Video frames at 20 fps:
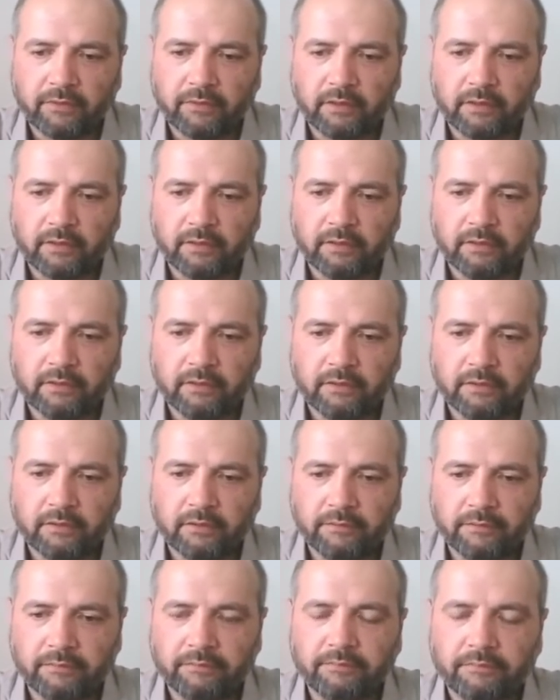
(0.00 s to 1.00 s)

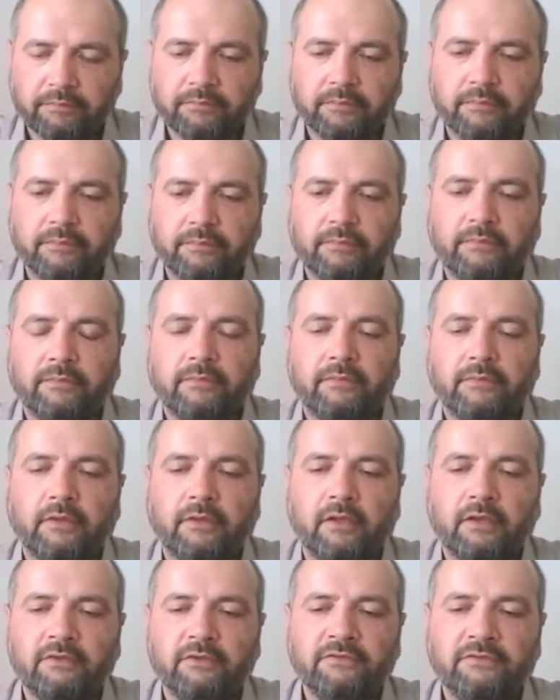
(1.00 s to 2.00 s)
э,
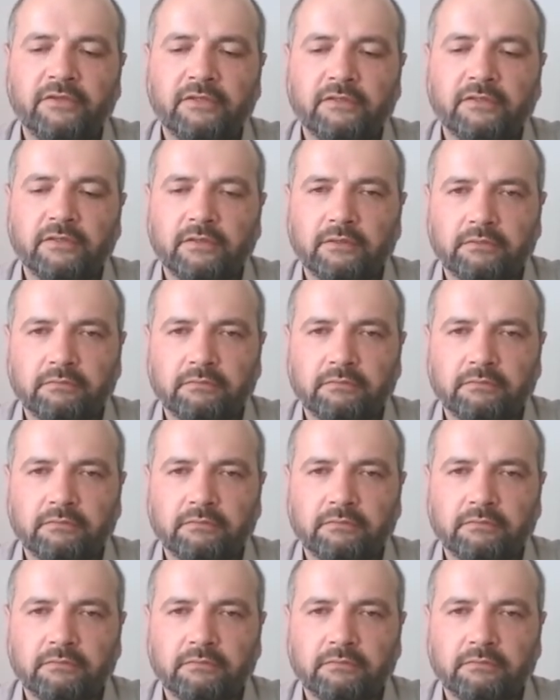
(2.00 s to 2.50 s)
вид